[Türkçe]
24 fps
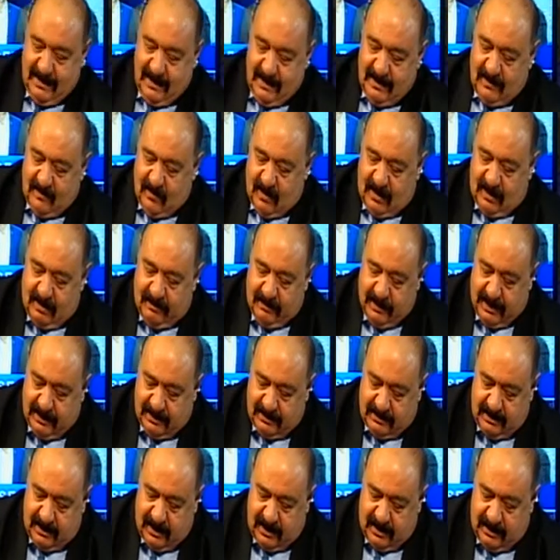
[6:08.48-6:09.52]
Valla ben
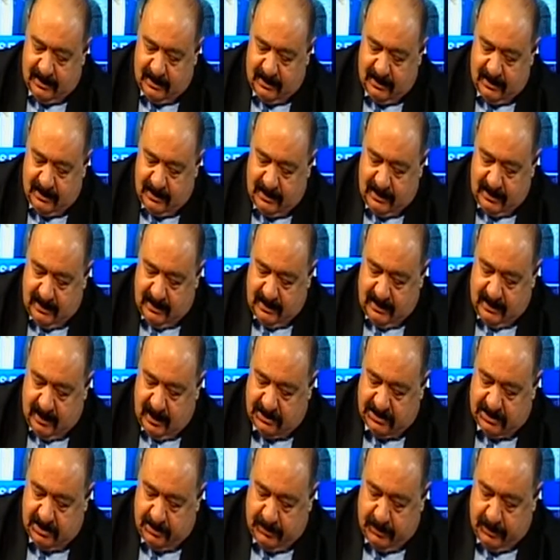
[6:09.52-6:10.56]
yani
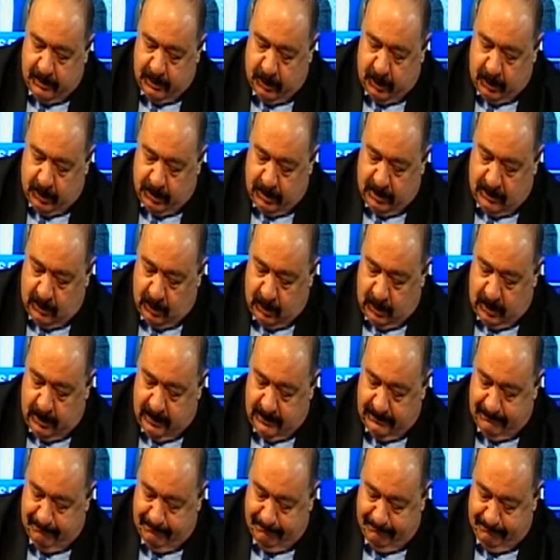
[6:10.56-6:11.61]
eski bir bürokrat
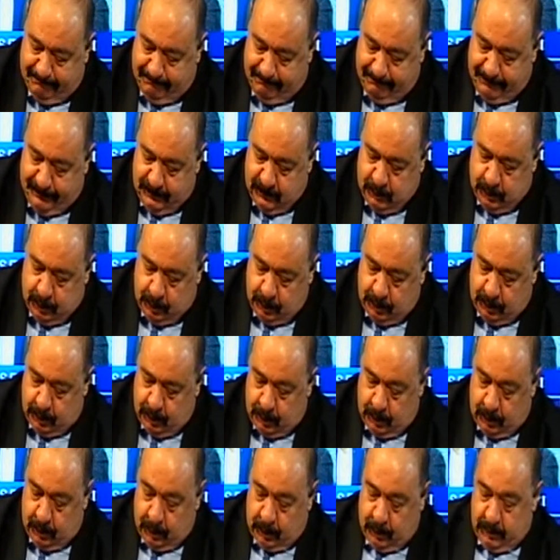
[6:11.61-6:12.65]
olarak şunu
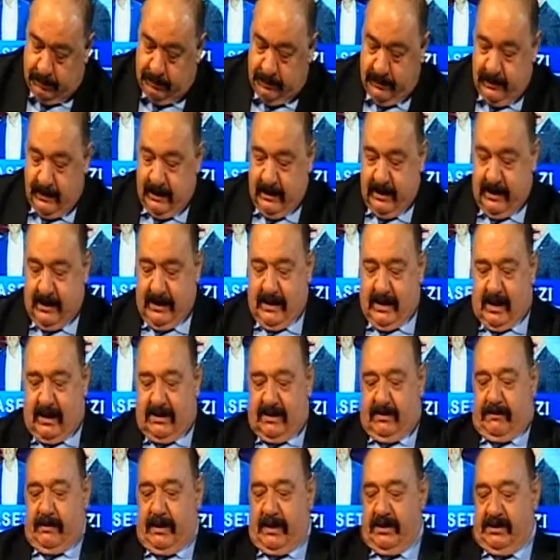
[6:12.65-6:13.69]
söylüyorum.
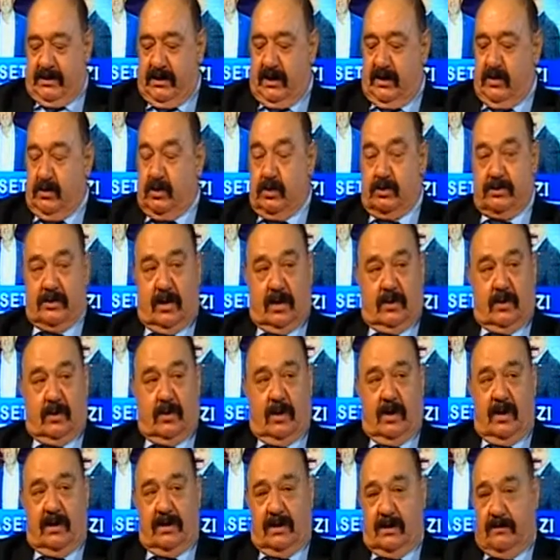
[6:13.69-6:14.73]
Hangi partiden olursanız
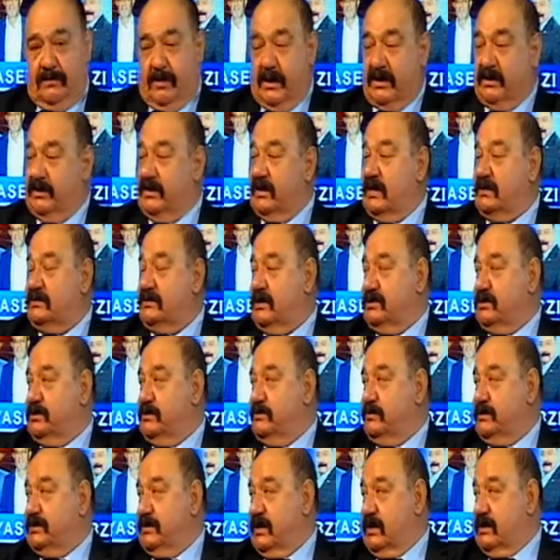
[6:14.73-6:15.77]
olur, hangi partiden
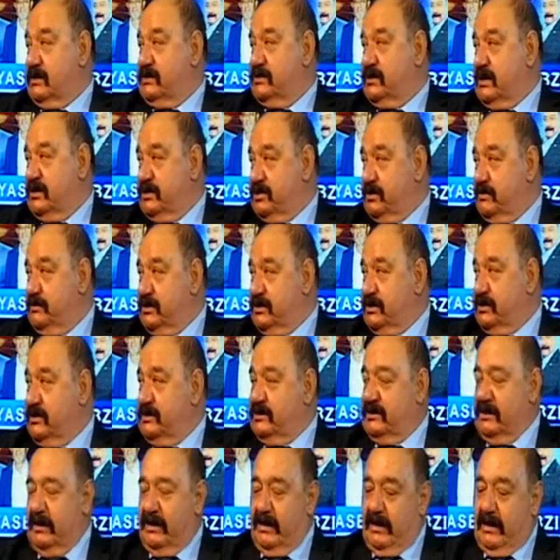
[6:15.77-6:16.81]
seçilmişseniz
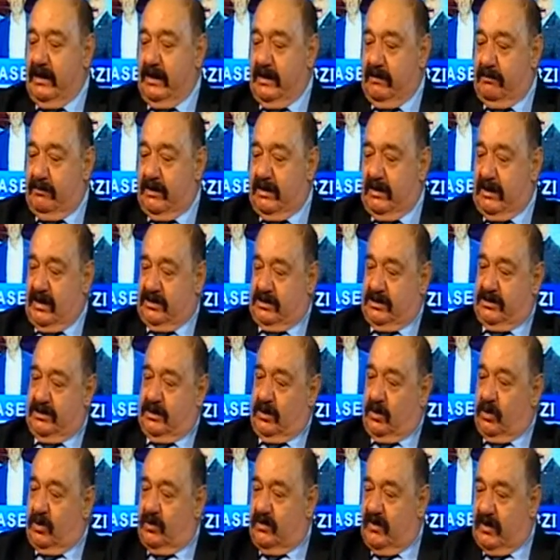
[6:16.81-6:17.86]
seçilmişsiniz. Millet size
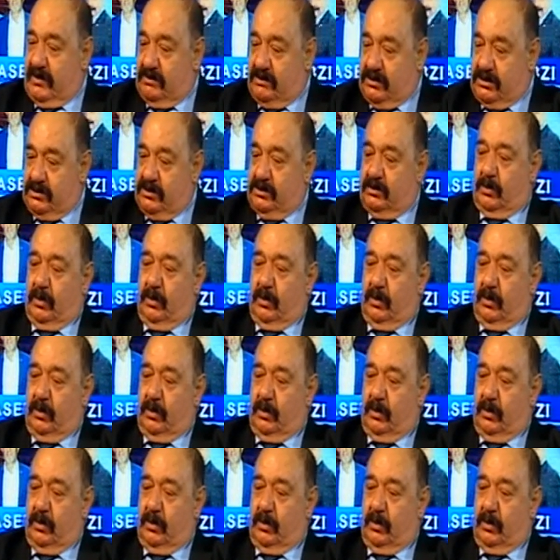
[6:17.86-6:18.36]
oy vermiştir.